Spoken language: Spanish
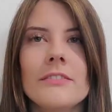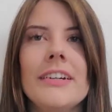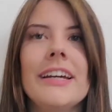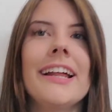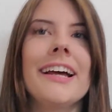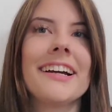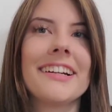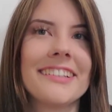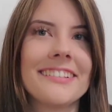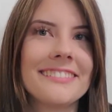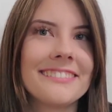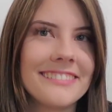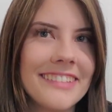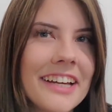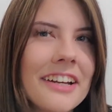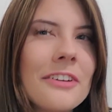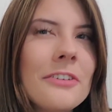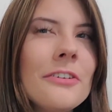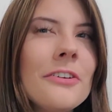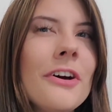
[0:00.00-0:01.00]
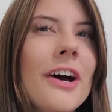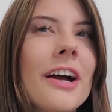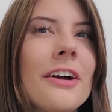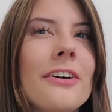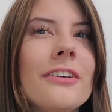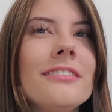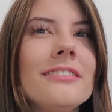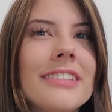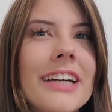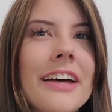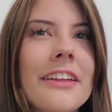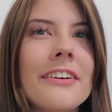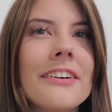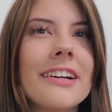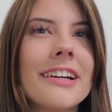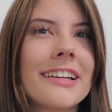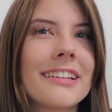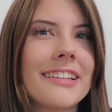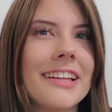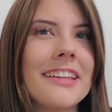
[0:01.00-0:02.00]
Verán, Terno nos ha
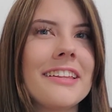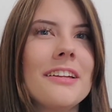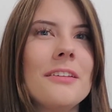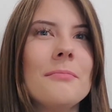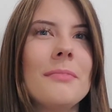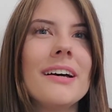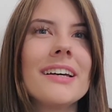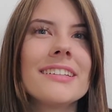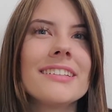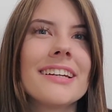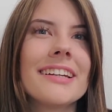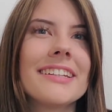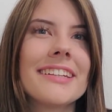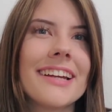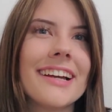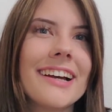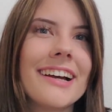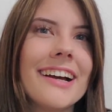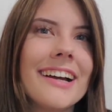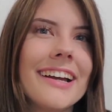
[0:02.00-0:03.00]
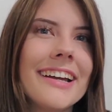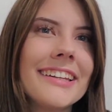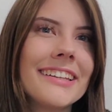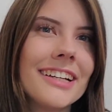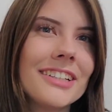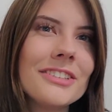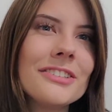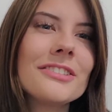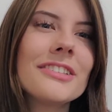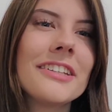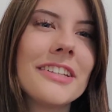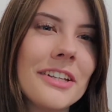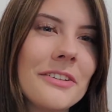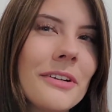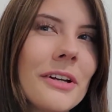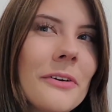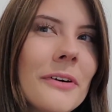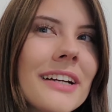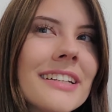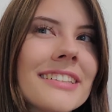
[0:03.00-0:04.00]
contado desde el más allá está sucediendo algo